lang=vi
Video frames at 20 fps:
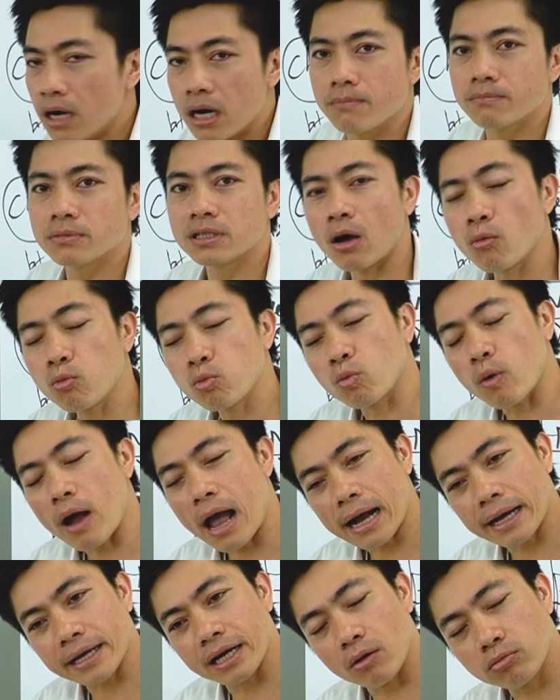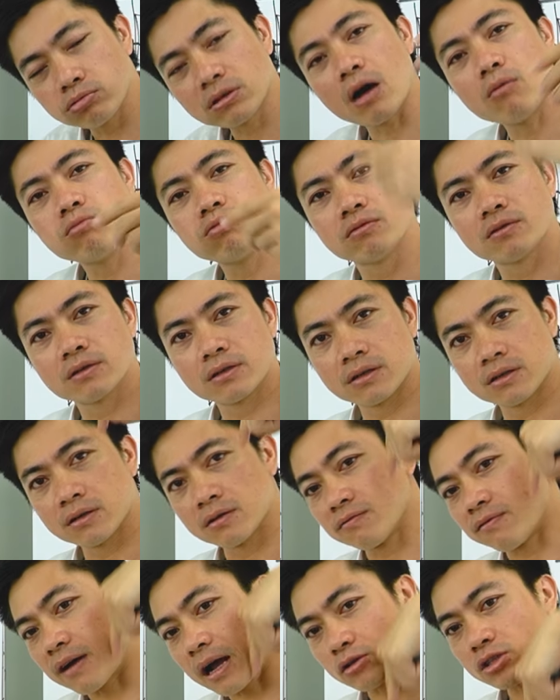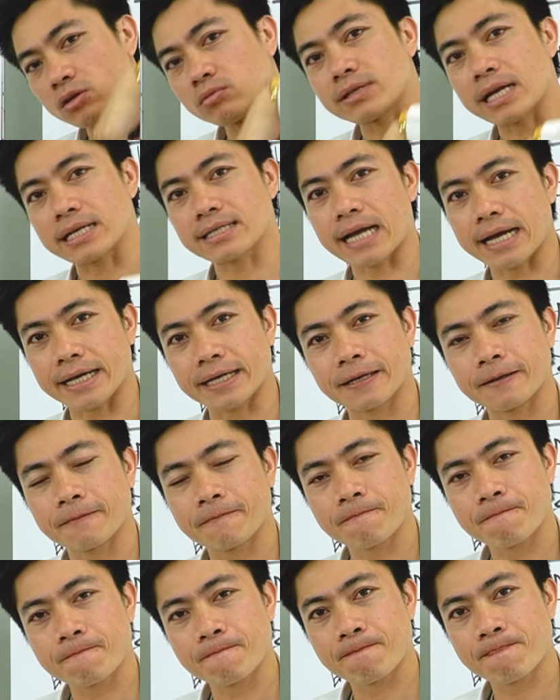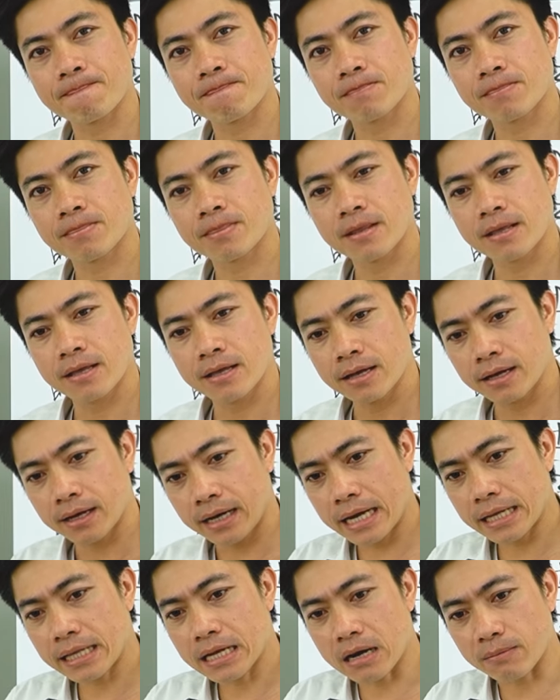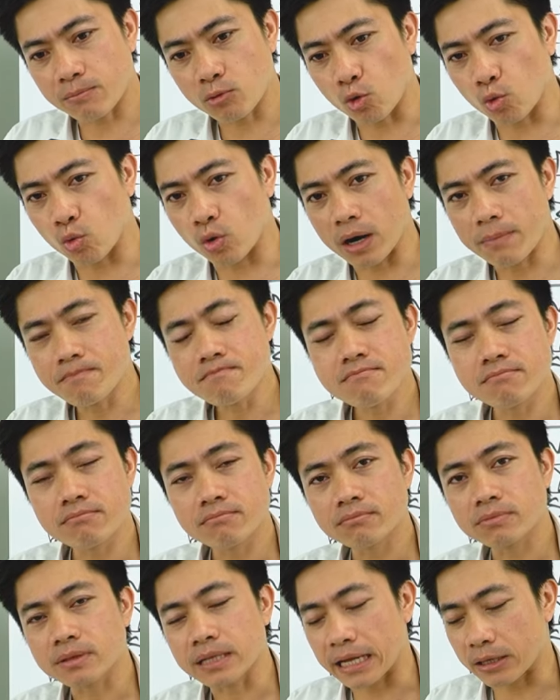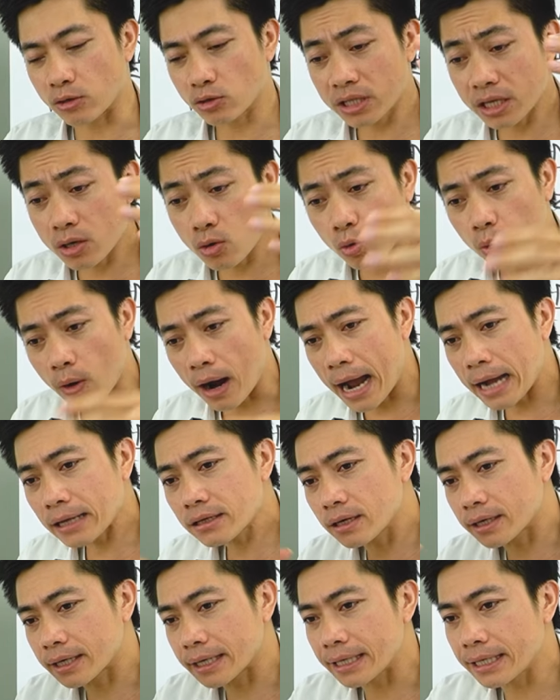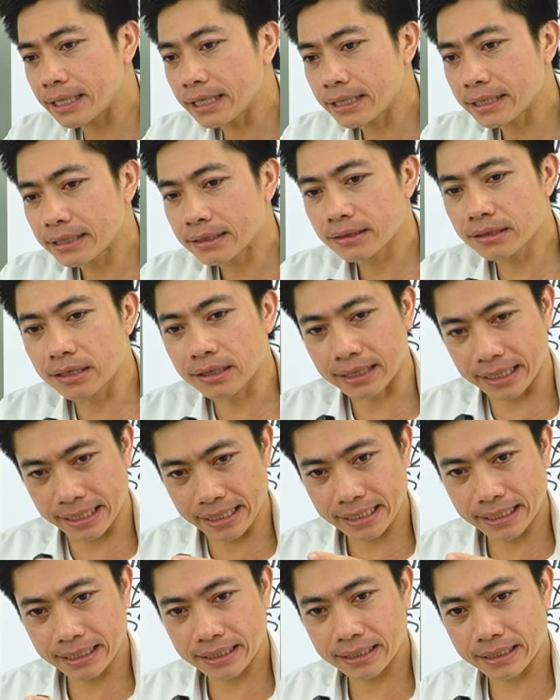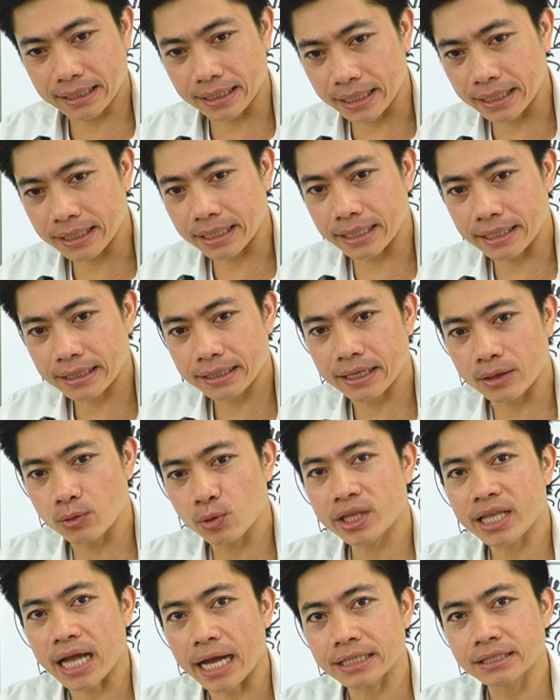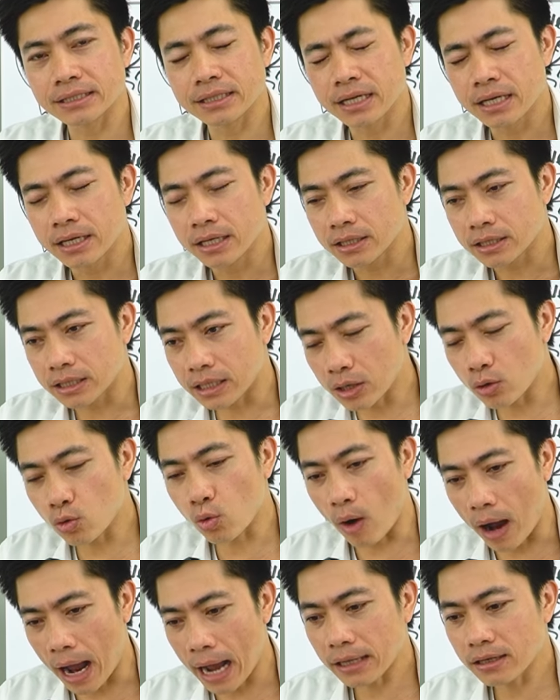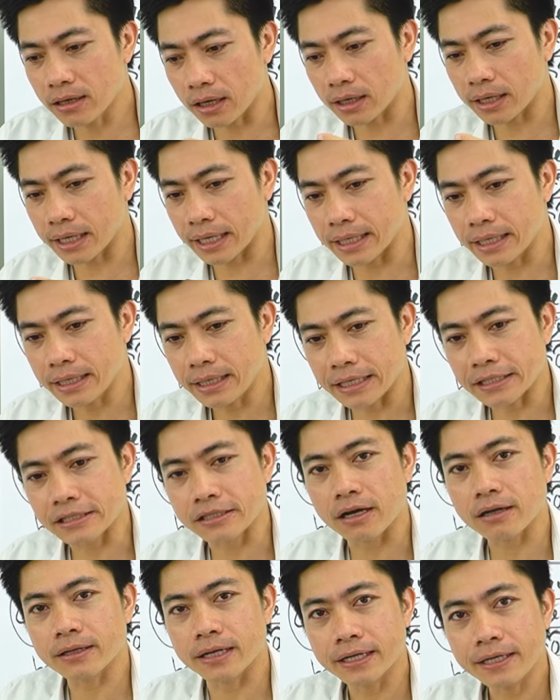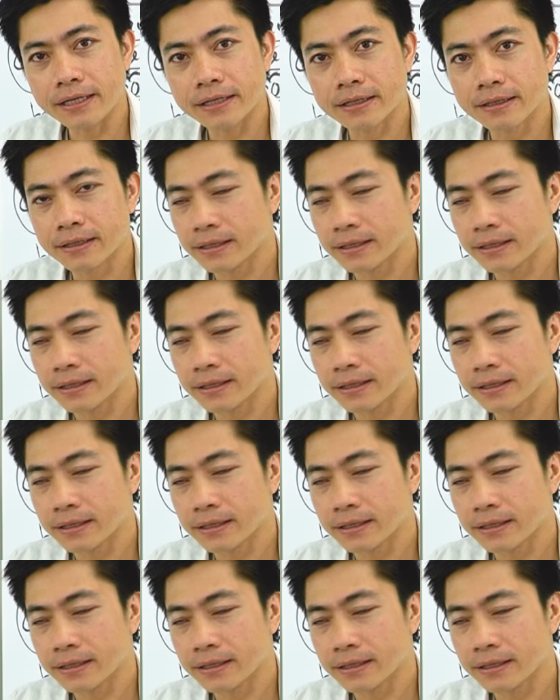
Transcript: bơm thông qua cái ống thông vào trong dạ dày kết hợp ủ ấm để nó tiêu hóa được cái được cái cái cái cái huyết thanh tiêu hóa được cái cái sữa đấy